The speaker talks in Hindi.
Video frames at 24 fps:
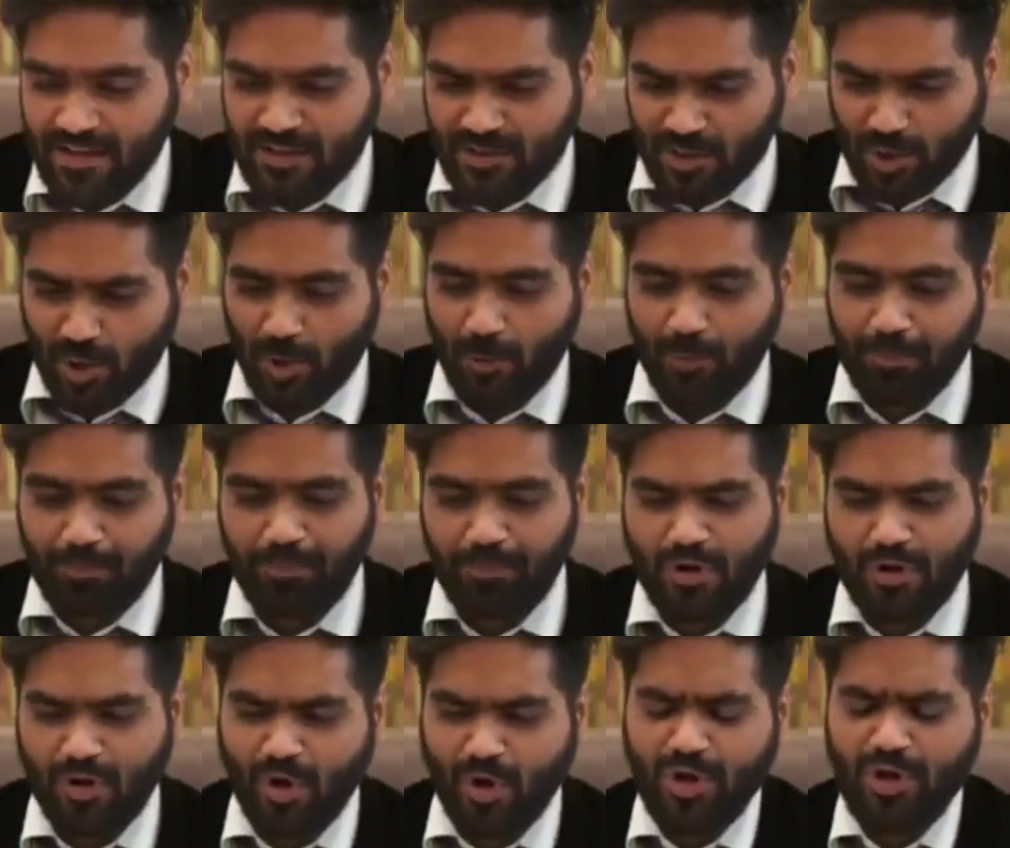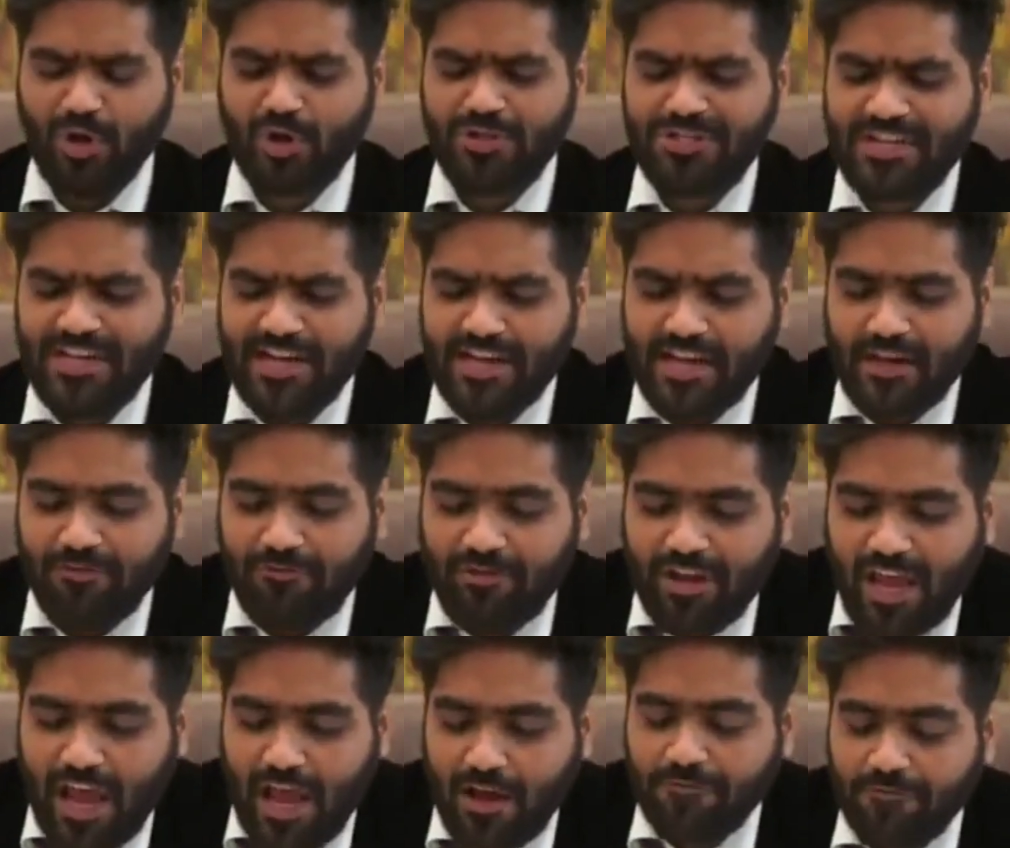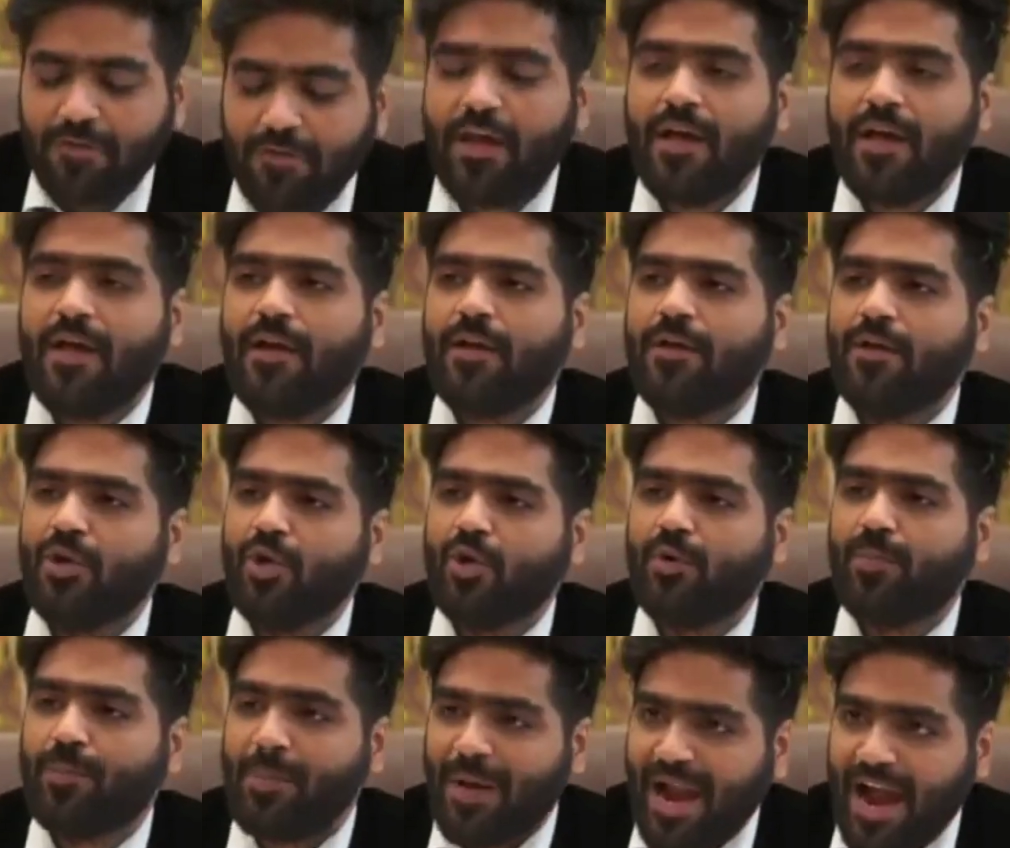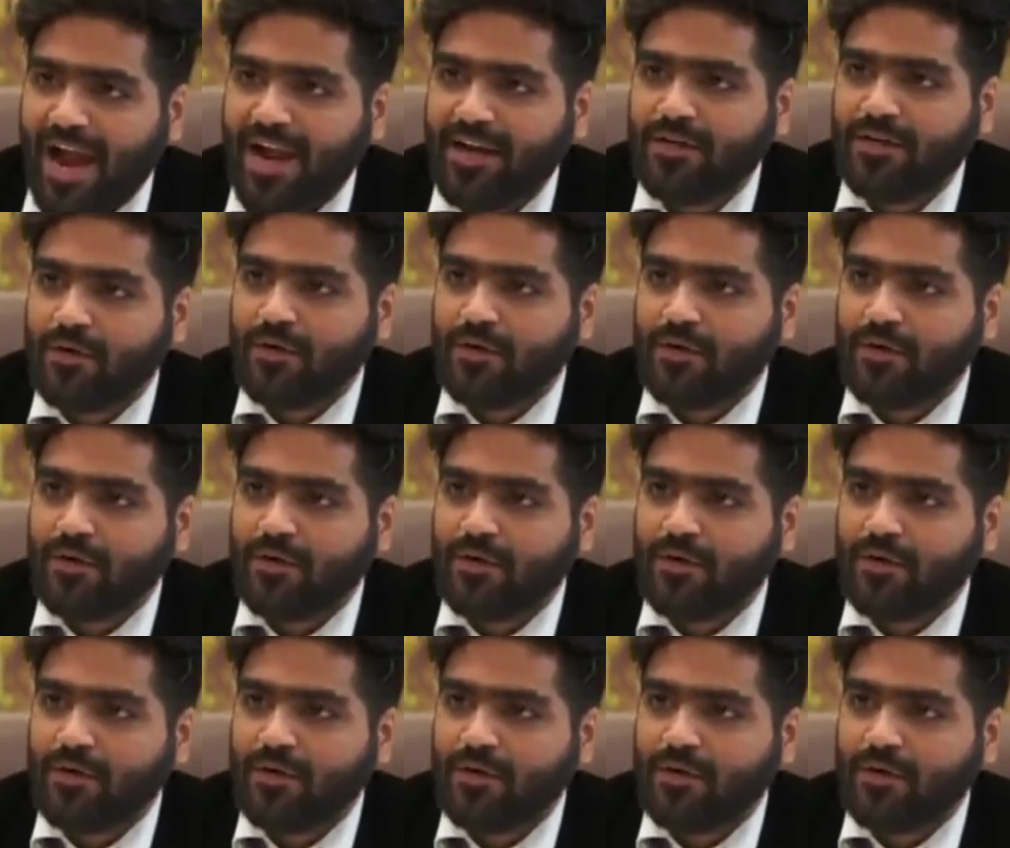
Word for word: सो गुड न्यूज ये है वी हैव न्यू ब्रांड